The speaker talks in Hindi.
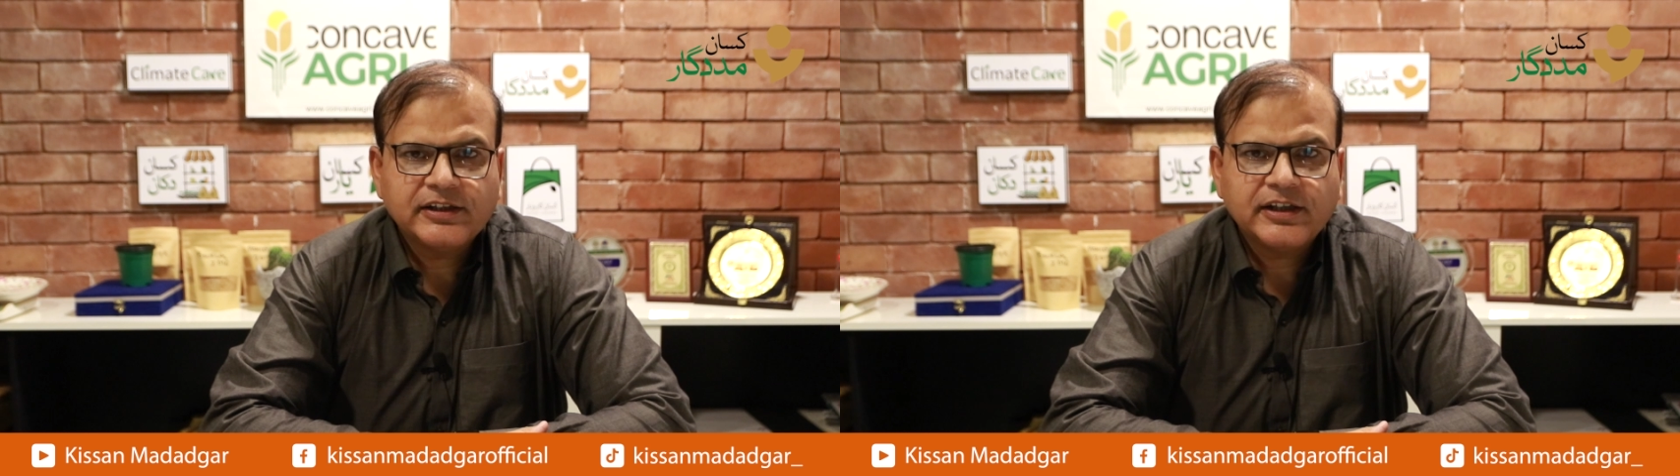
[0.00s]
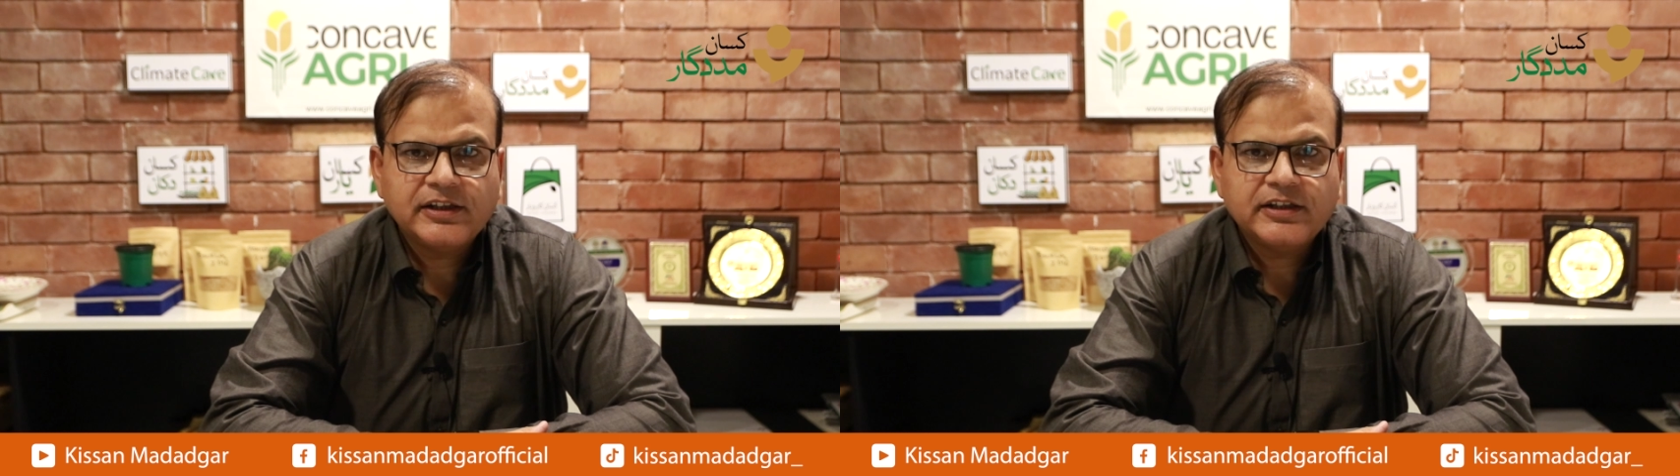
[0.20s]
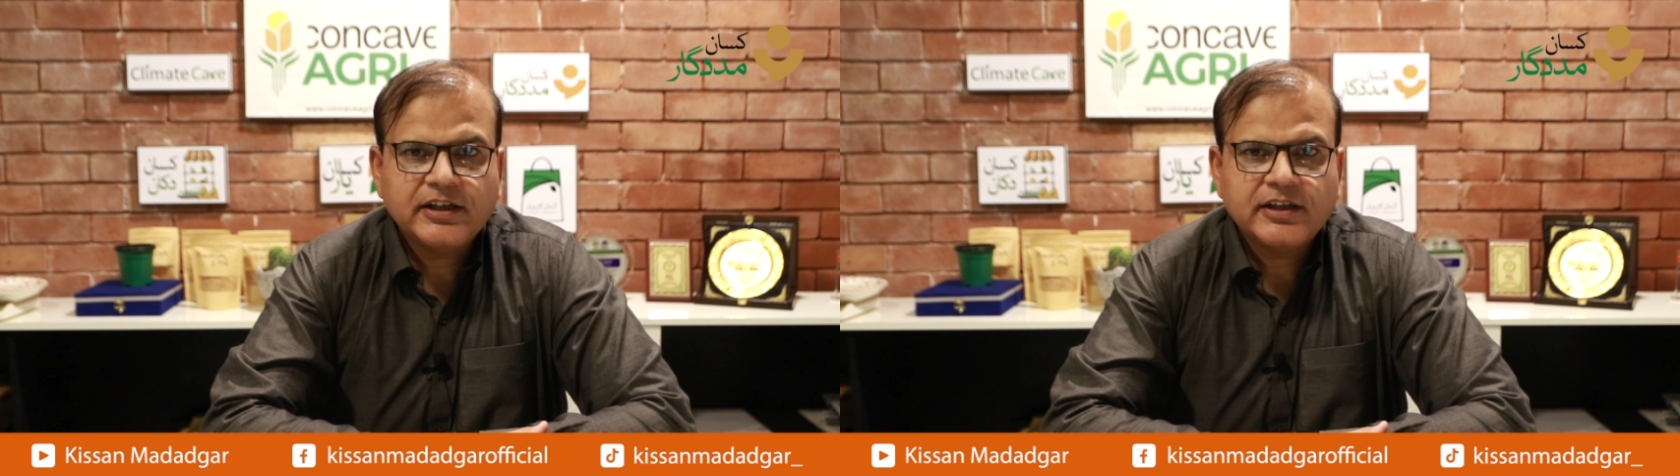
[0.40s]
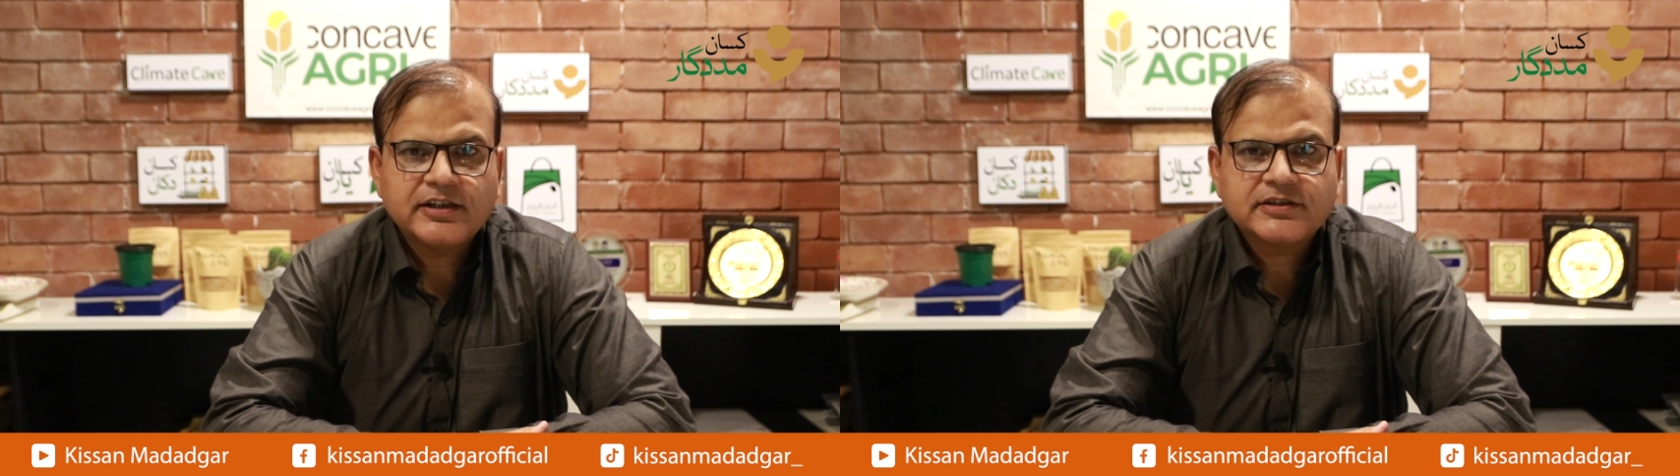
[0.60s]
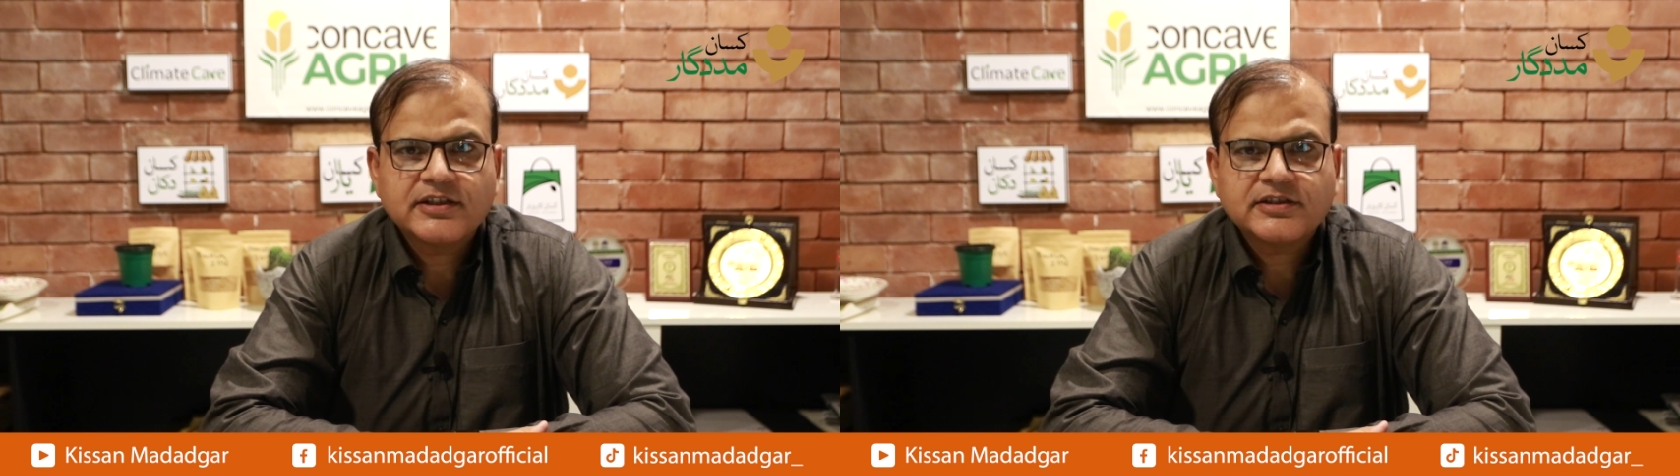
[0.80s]
हल के लिए
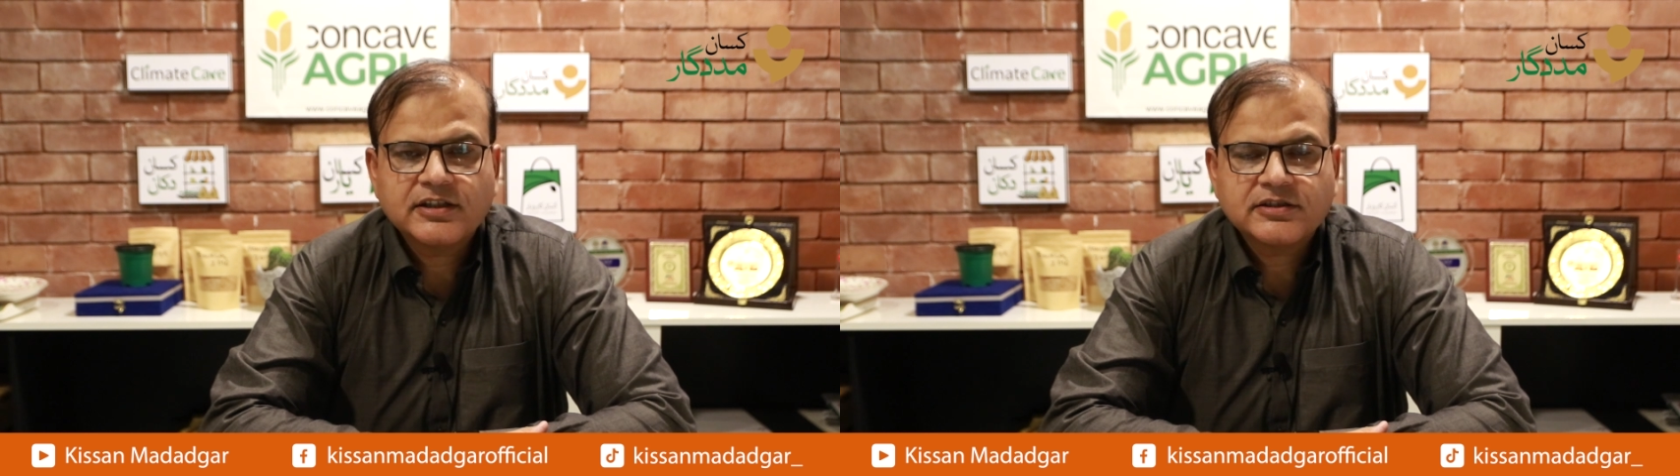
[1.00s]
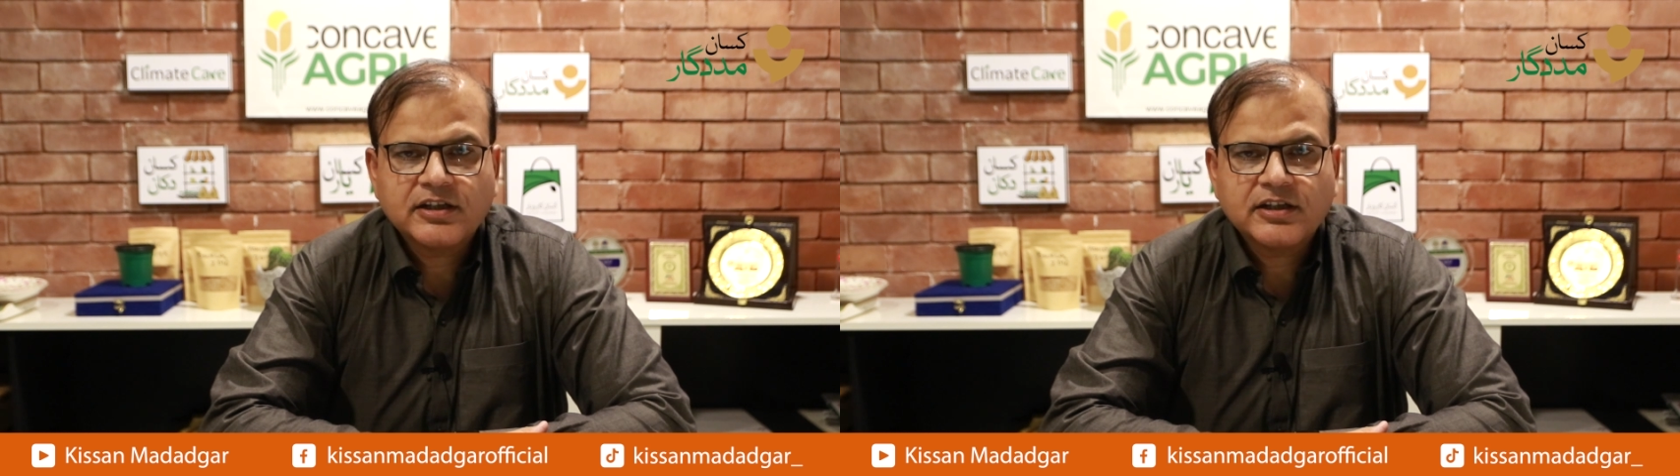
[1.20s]
इसके साथ